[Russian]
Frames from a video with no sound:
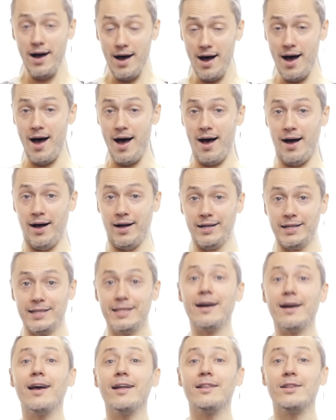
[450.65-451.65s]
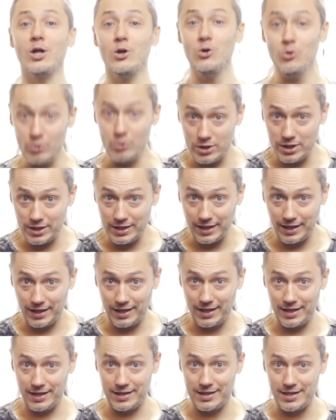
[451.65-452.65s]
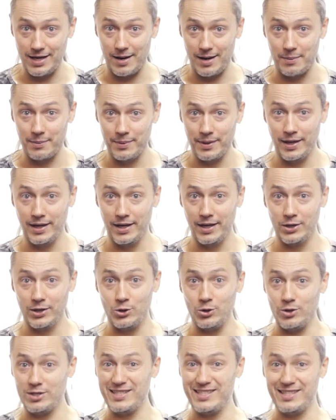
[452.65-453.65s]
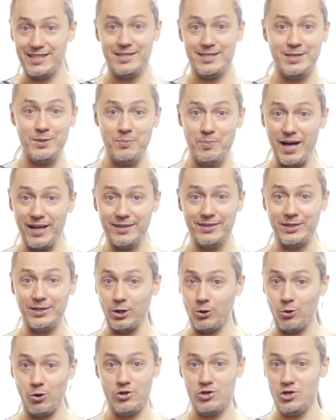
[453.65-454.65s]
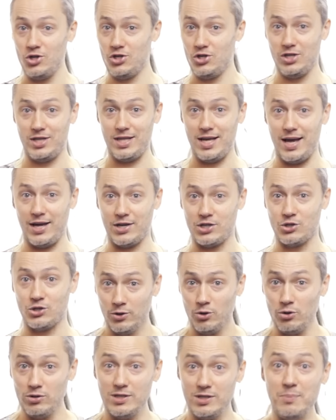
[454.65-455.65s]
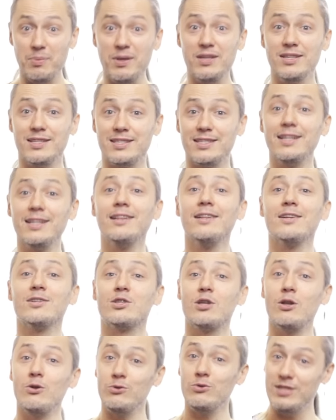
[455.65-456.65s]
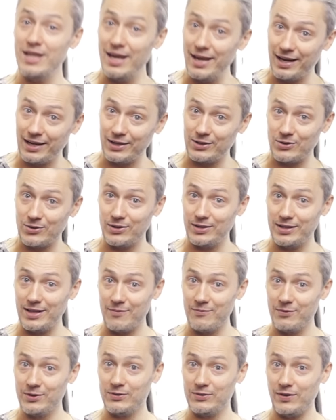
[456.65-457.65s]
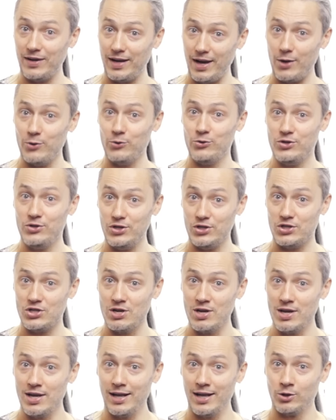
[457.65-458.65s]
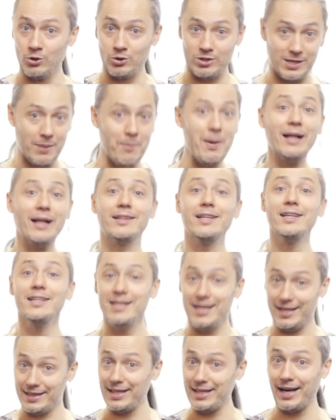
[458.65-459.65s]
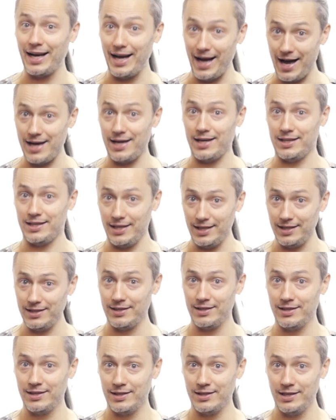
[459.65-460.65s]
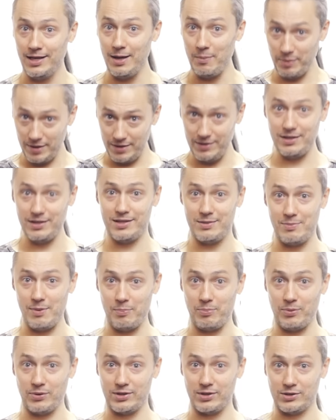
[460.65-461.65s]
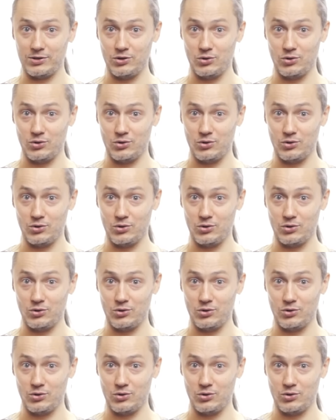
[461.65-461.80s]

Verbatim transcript: А, так это люди такие там. То есть себя ты такой не считаешь. То есть тебе не стыдно за людей, которые там вытворяют дичь. Но сама ты не такая, да? Я правильно тебя понял,